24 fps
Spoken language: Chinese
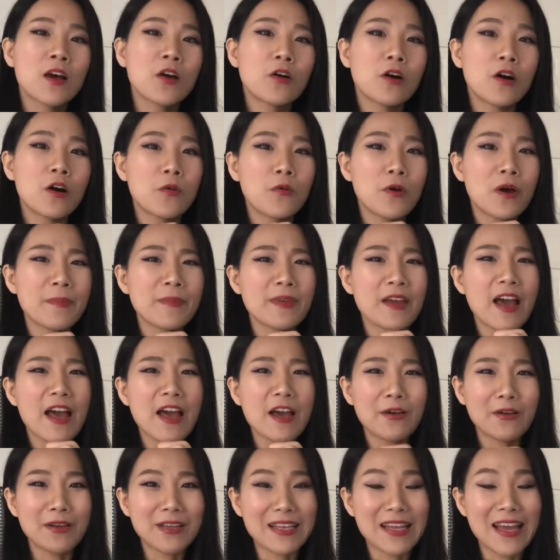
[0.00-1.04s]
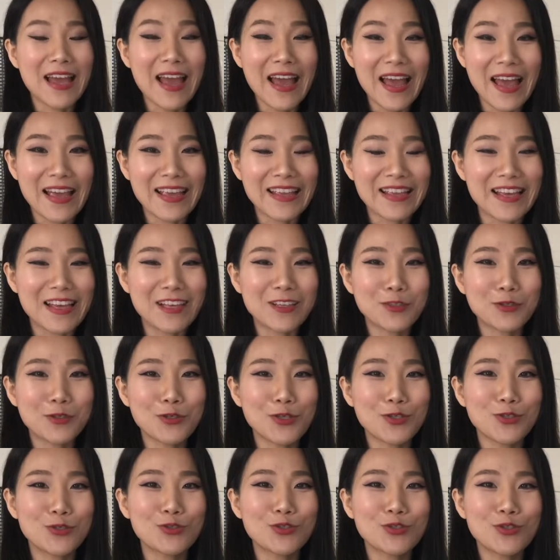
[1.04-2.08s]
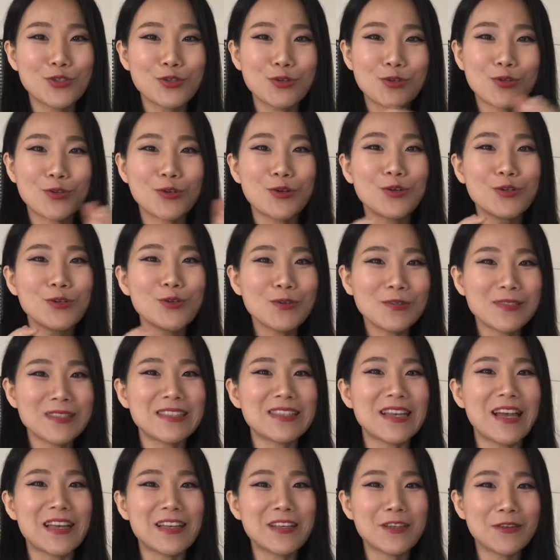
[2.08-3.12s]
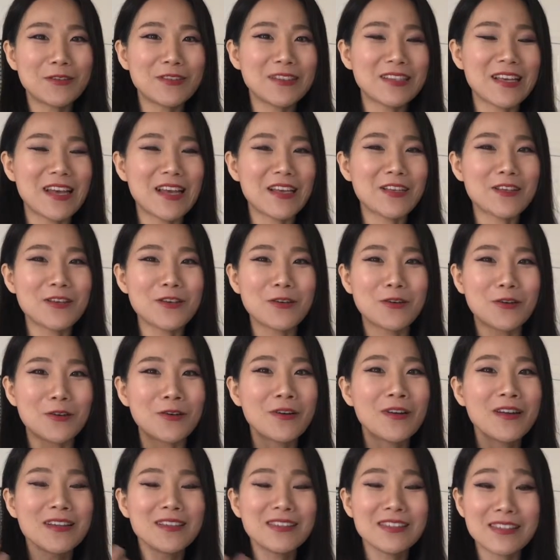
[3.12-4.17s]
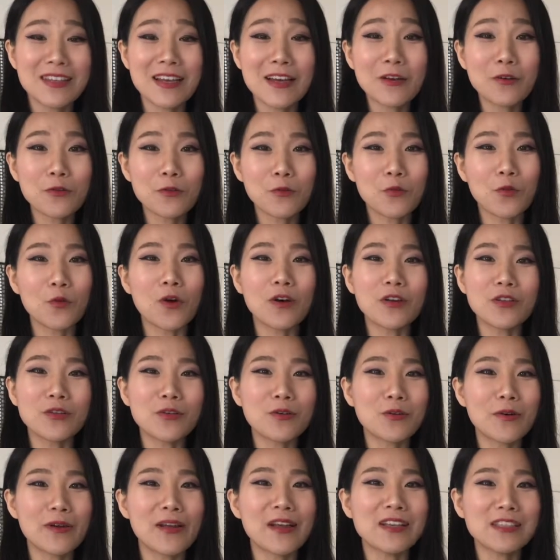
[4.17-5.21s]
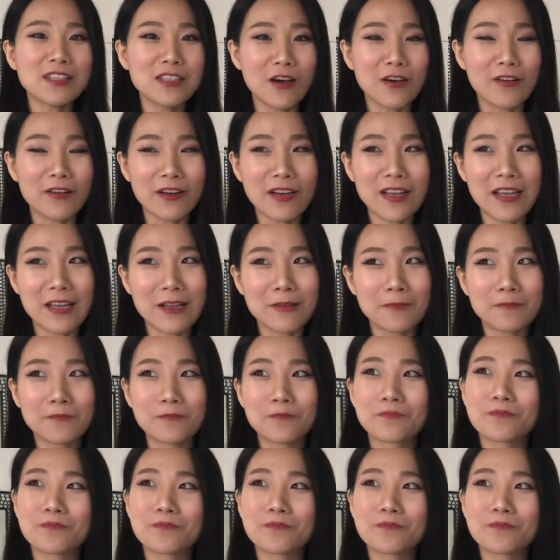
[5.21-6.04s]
啊、呃，外面还有一点海盐，所以就是又又咸又甜，又有坚果，又有黑巧克力，